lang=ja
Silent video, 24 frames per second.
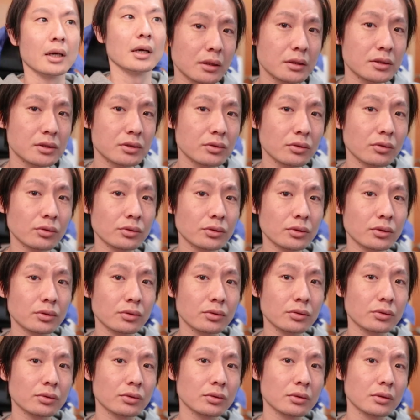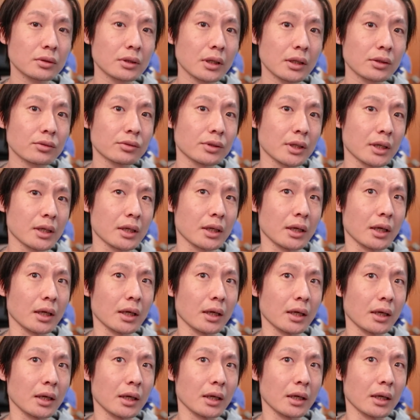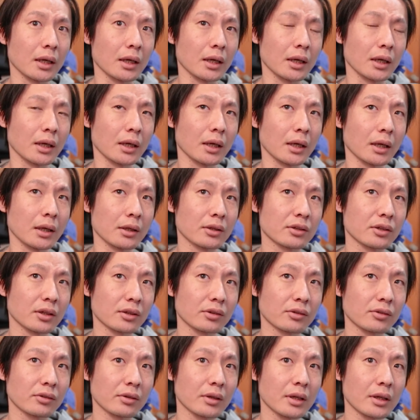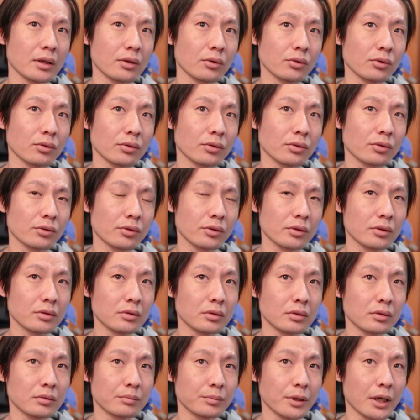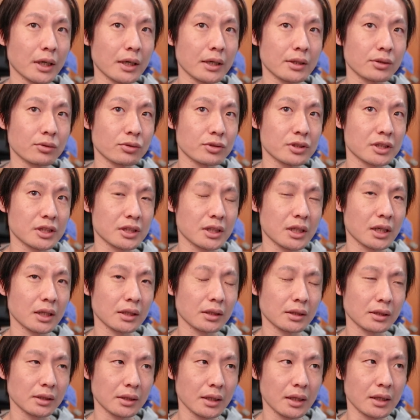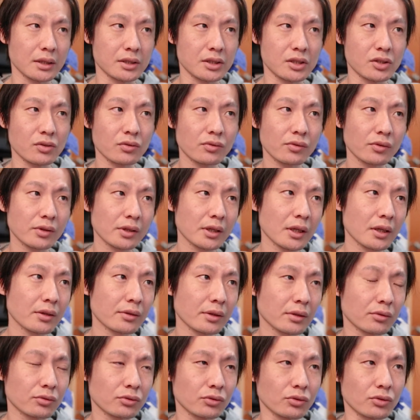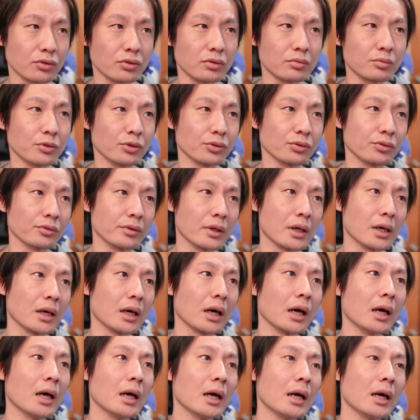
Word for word: 仕事などで、撮影をする場合と違って、自主制作というものは